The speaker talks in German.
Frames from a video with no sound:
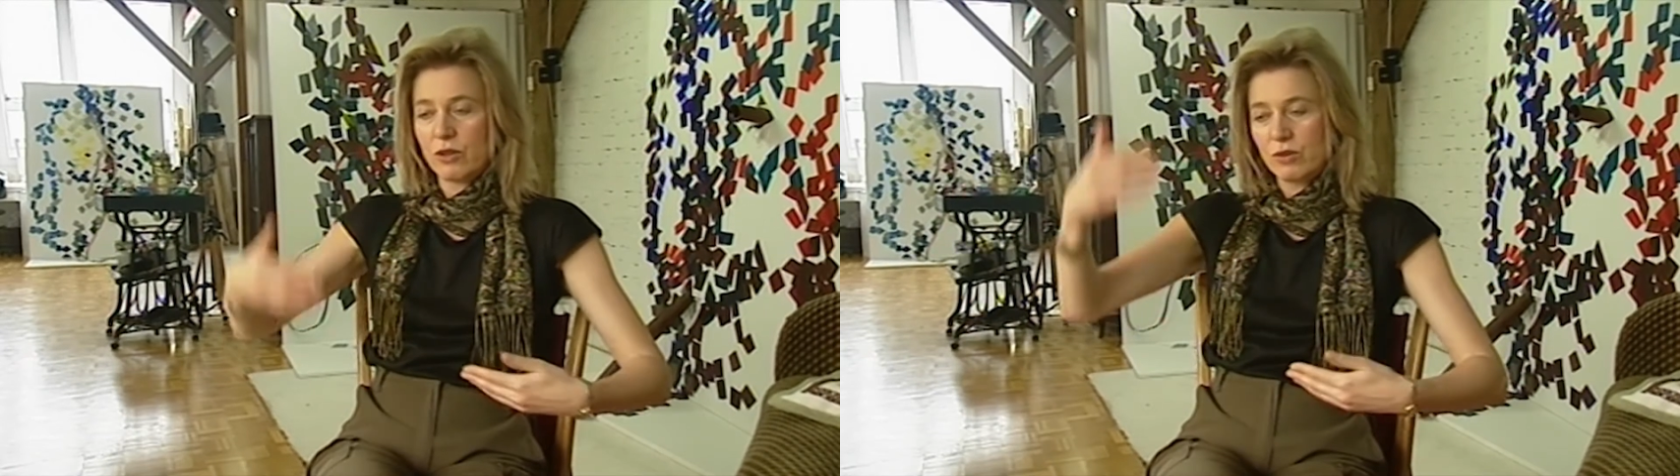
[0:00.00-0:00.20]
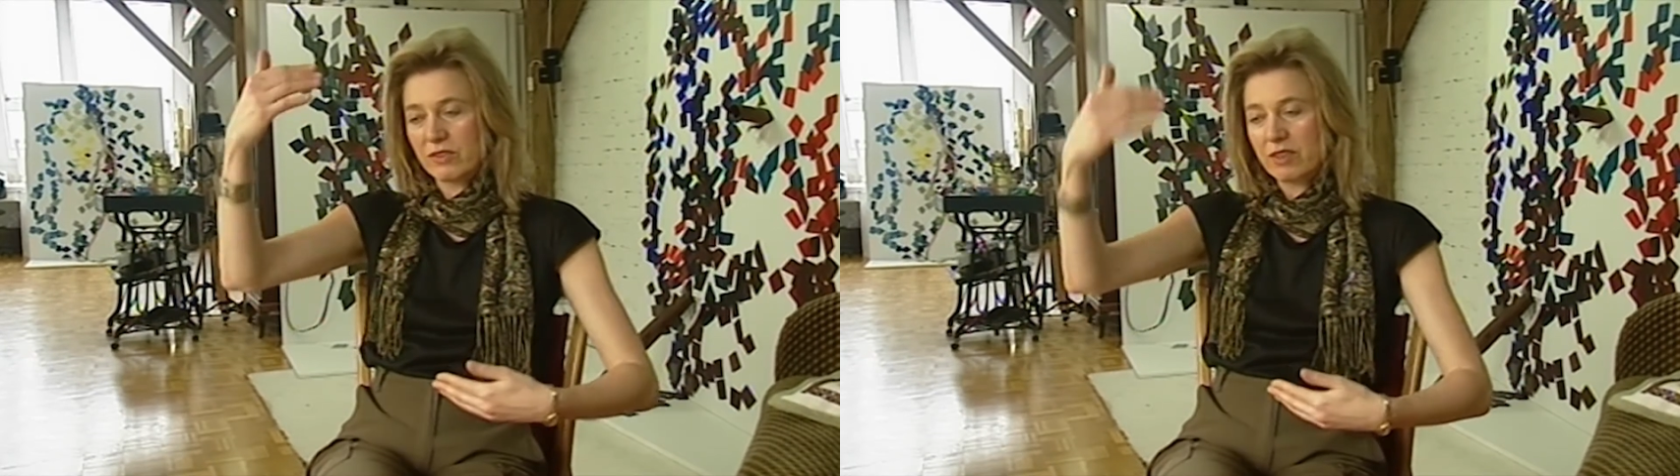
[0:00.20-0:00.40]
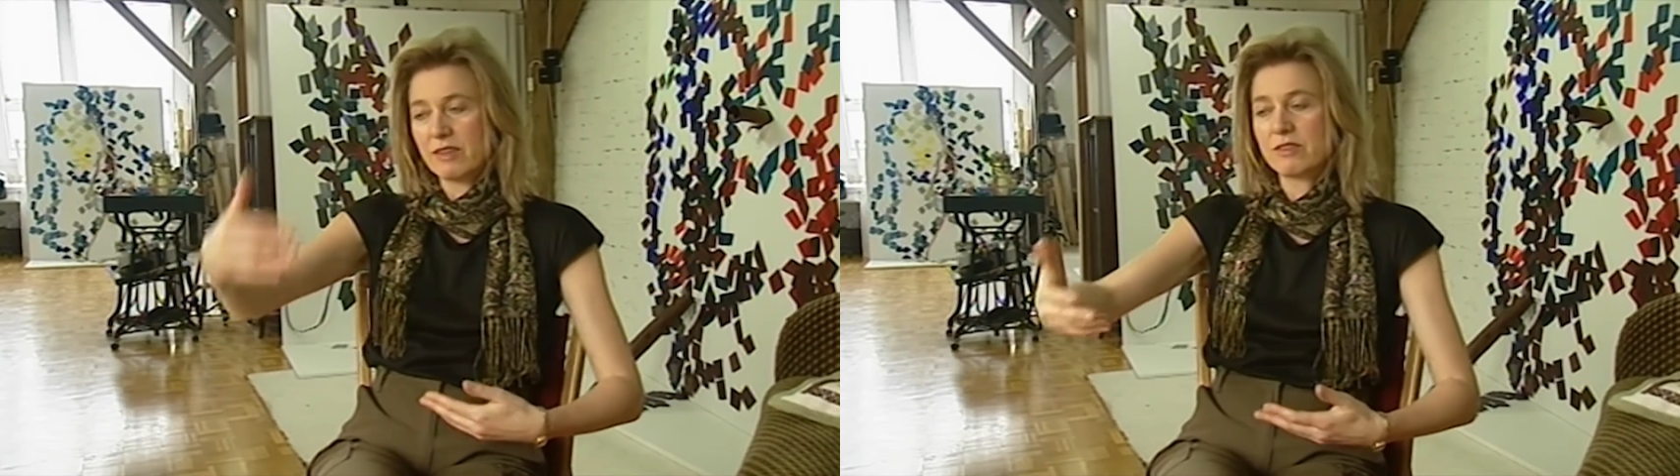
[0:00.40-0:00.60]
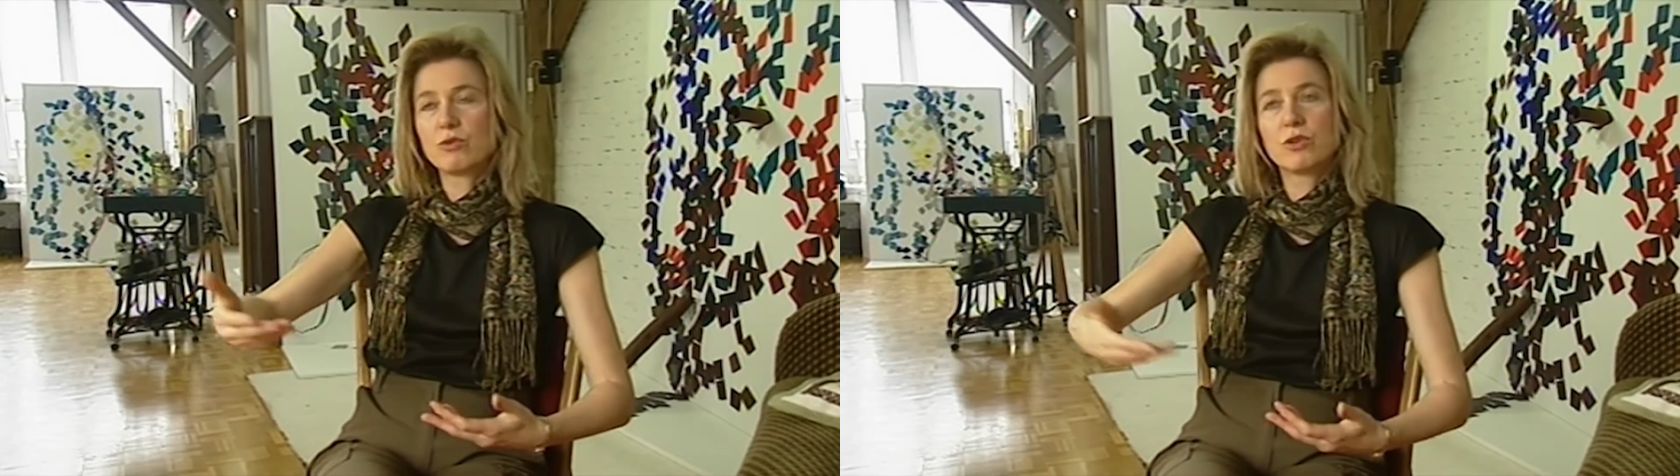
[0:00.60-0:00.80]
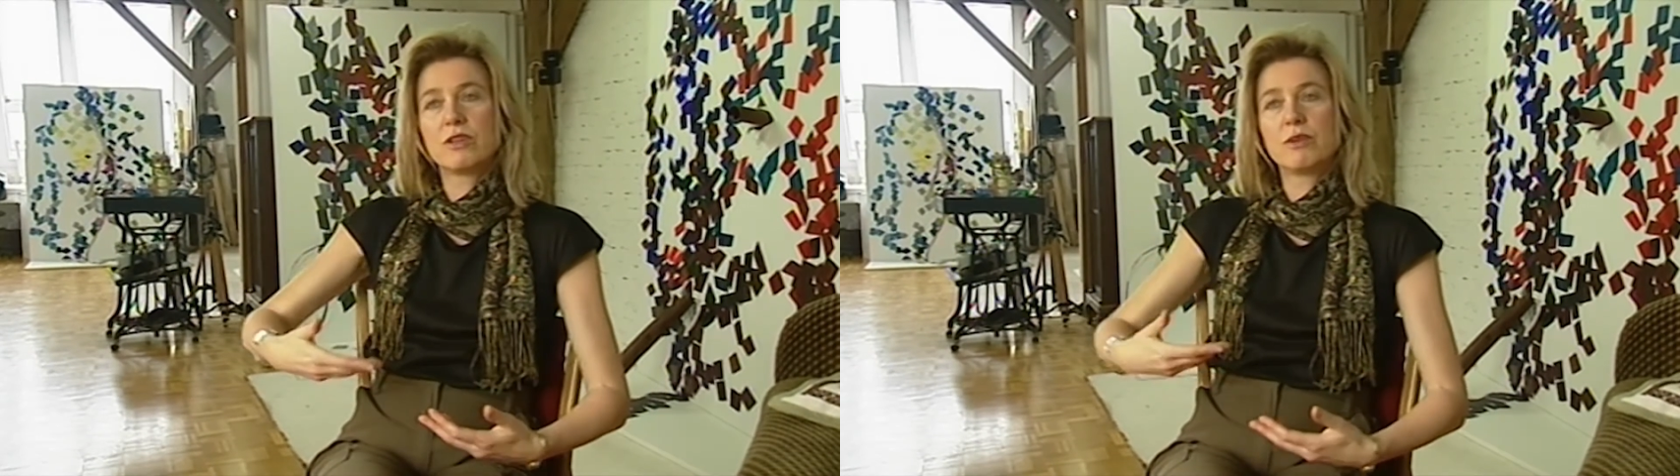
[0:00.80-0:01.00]
und das Ganze
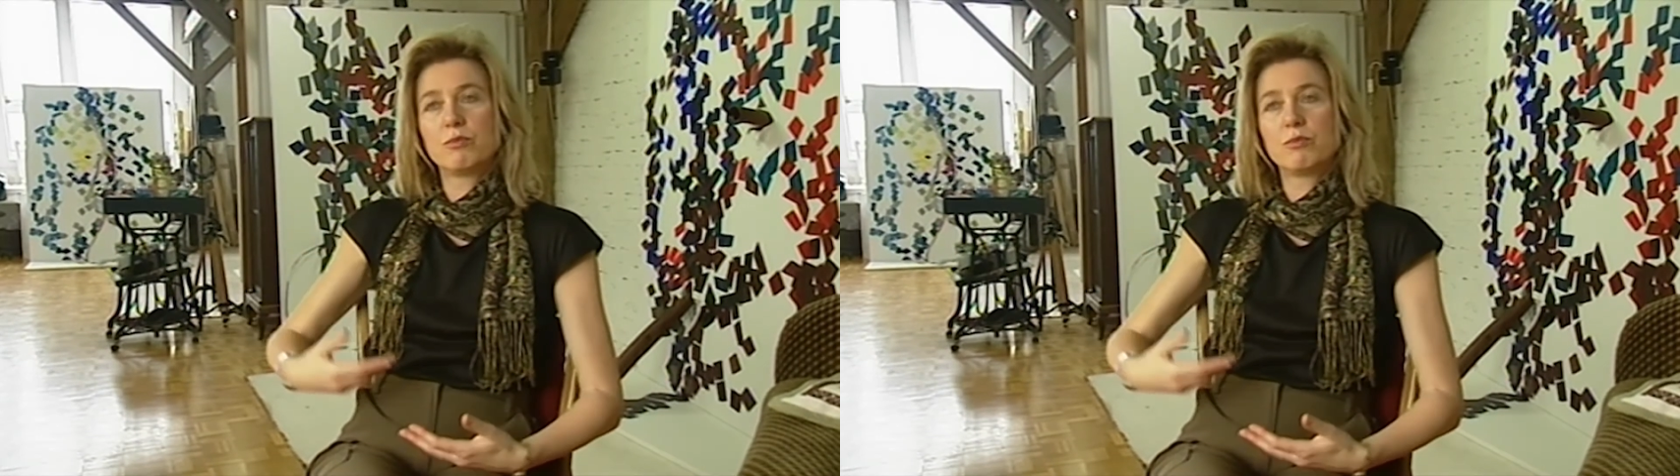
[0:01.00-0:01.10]
wurde eine